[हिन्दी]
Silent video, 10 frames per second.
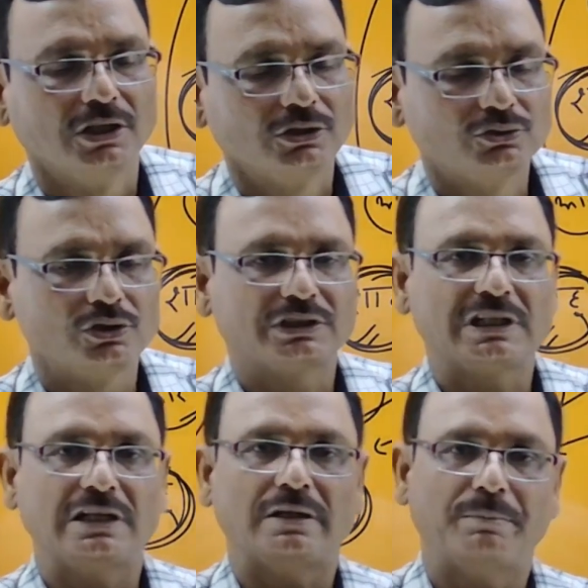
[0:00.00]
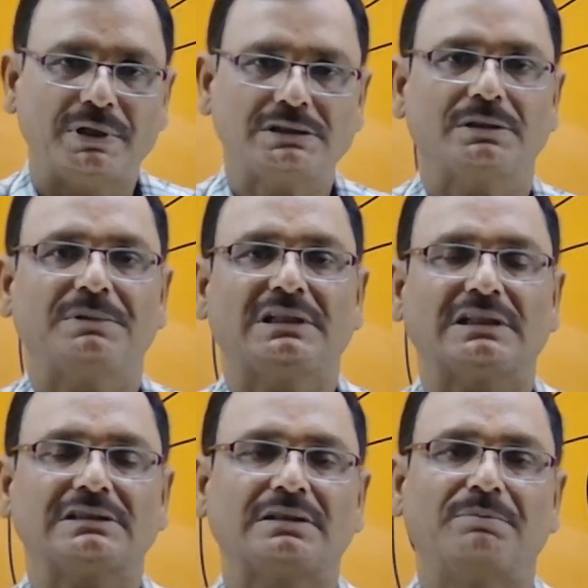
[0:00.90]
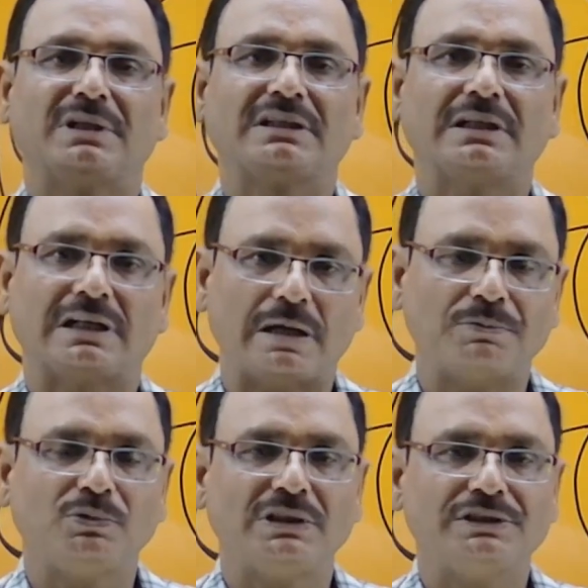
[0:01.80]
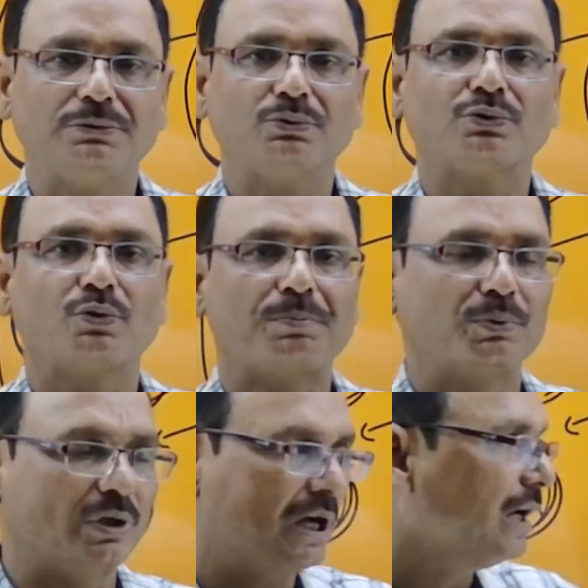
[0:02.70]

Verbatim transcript: जो इतने लंबे समय तक संबंध खराब हुए थे उसको पुनः